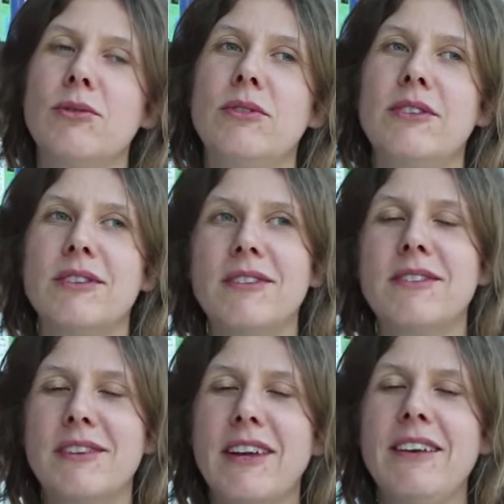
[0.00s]
Und
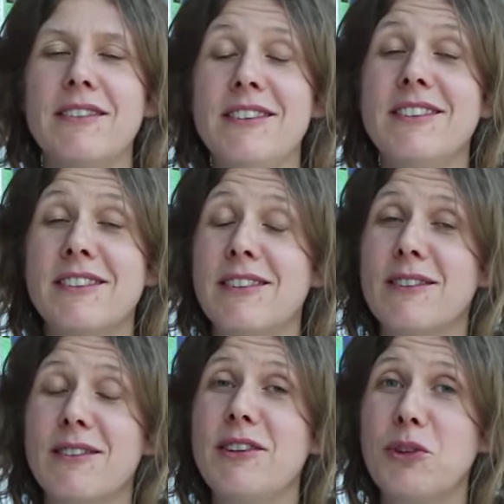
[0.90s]
das heißt nicht, dass
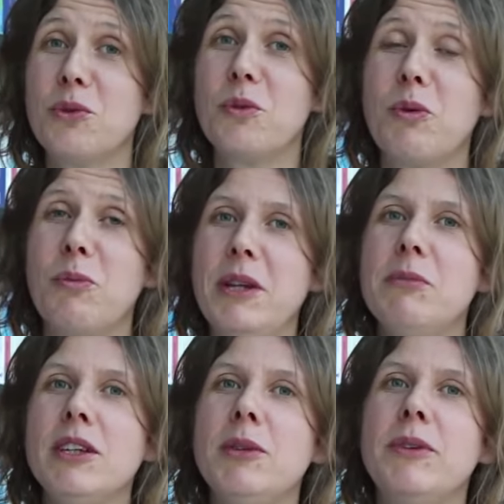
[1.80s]
es nicht genug
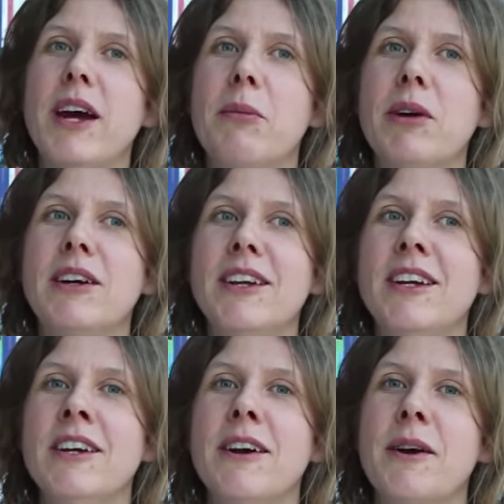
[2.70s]
Probleme gibt, aber
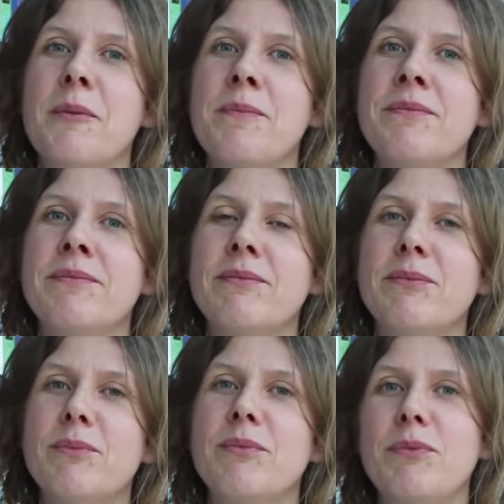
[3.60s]
ähm,